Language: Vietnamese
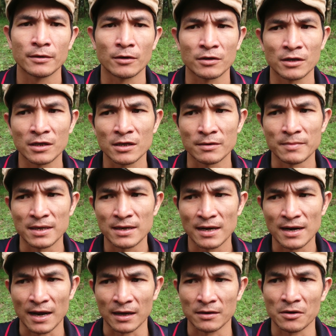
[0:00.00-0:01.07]
còn những người bệnh
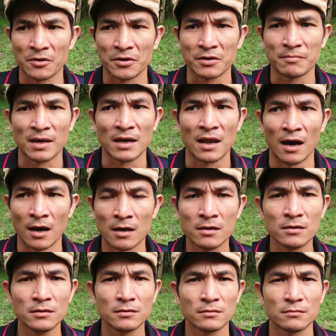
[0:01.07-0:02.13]
đã nặng rồi mà lỡ